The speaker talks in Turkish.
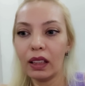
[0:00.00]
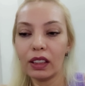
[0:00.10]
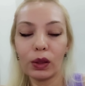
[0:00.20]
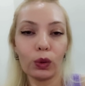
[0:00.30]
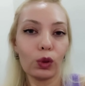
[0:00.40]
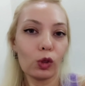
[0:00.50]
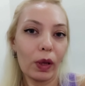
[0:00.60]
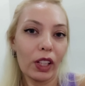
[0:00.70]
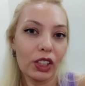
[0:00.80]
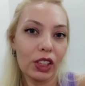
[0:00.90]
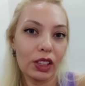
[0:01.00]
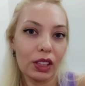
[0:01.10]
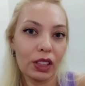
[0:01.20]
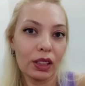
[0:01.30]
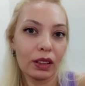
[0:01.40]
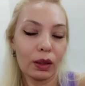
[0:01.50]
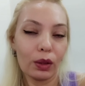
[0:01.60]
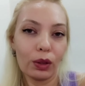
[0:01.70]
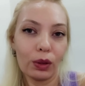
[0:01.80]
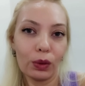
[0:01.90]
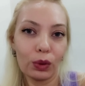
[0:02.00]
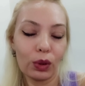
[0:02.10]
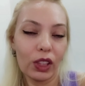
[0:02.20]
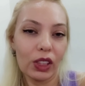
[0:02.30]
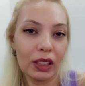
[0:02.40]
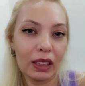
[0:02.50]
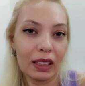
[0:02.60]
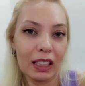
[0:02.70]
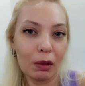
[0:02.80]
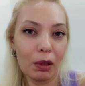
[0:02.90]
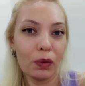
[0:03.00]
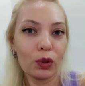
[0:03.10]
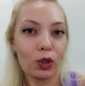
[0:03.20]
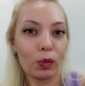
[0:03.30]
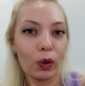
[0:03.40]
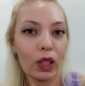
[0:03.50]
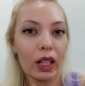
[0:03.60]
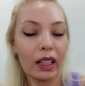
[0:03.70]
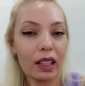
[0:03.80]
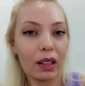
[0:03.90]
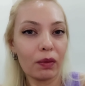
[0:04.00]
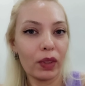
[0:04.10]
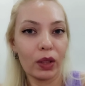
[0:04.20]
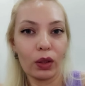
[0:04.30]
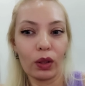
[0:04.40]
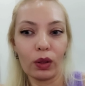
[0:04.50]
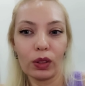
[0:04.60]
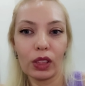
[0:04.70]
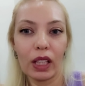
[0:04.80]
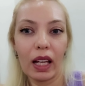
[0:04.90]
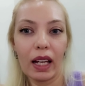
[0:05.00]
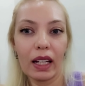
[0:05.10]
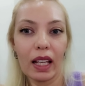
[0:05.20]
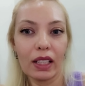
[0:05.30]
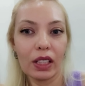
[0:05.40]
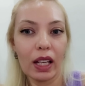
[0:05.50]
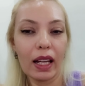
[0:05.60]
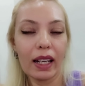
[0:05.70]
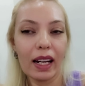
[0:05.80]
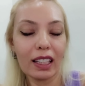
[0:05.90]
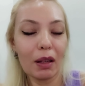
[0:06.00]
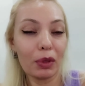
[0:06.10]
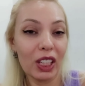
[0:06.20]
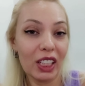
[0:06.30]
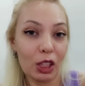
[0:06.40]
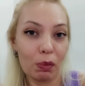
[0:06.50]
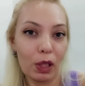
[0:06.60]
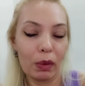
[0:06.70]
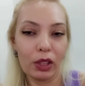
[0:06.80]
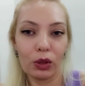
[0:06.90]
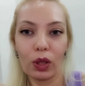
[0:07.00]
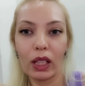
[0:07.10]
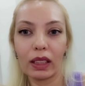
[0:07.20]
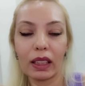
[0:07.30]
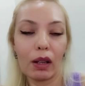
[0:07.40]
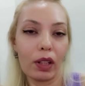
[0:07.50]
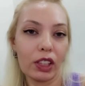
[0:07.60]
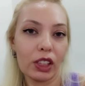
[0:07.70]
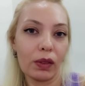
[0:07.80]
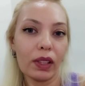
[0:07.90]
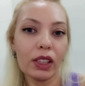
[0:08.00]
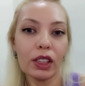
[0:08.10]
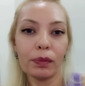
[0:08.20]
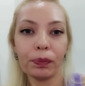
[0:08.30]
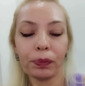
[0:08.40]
İşte 35 yaşın üstüne çıktığınız zaman vücut böyle alarm veriyor. İşte her her yerden bir şey çıkmaya başlıyor artık yavaş yavaş.